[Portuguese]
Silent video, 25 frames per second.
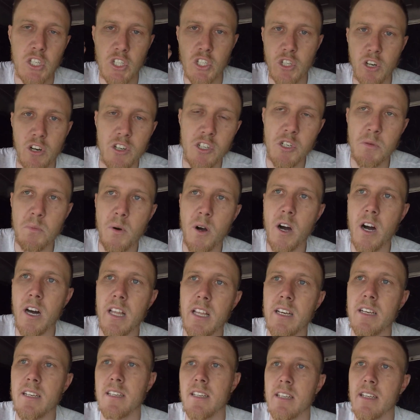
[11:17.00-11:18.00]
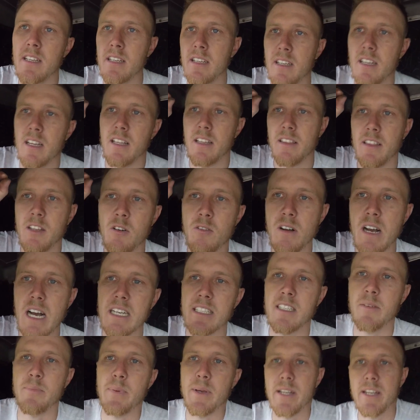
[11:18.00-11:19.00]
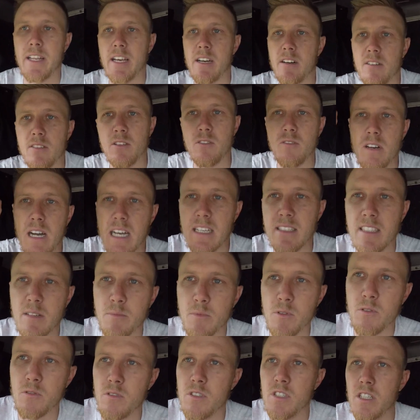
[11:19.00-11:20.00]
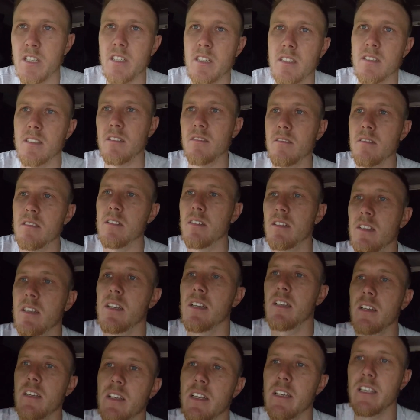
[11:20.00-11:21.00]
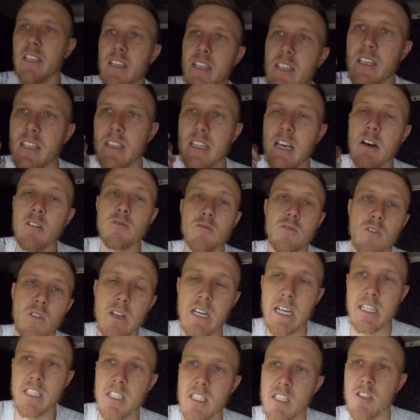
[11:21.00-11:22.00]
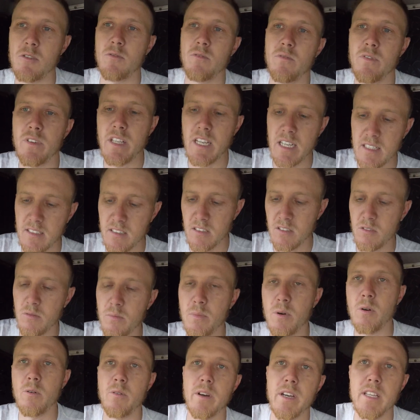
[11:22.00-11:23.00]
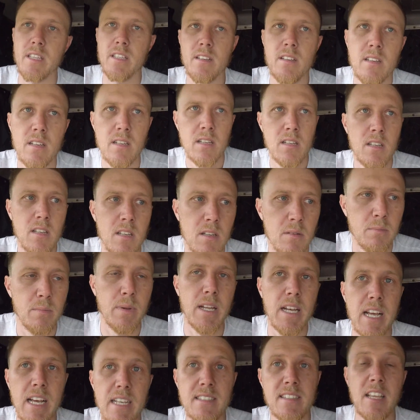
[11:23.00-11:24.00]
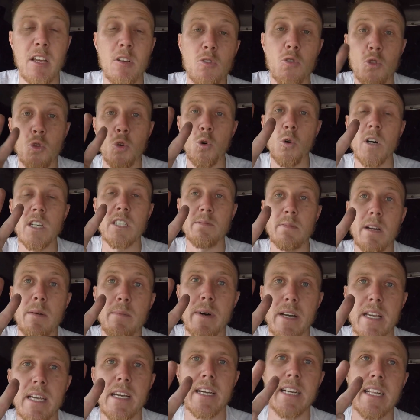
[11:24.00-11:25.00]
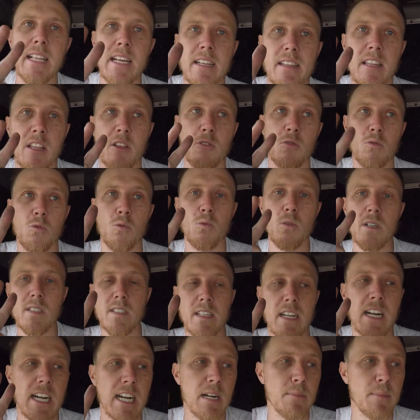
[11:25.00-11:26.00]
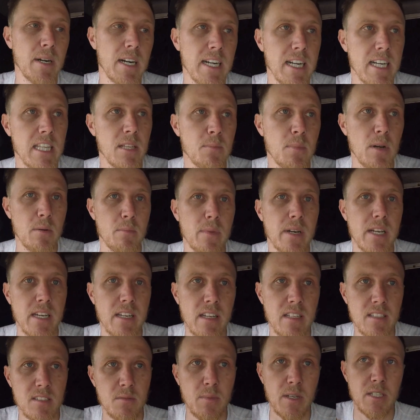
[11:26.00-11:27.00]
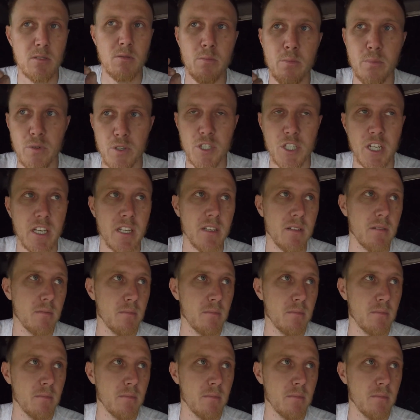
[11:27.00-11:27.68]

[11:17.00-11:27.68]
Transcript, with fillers: Show de bola. Não gasta pneu, não gasta muito diesel. E dá um trocadinho, um virazinho bom ainda. Beleza? Tenho duas pra amanhã, galera. Tenho descarga marcada para amanhã nesse mesmo puxa aí,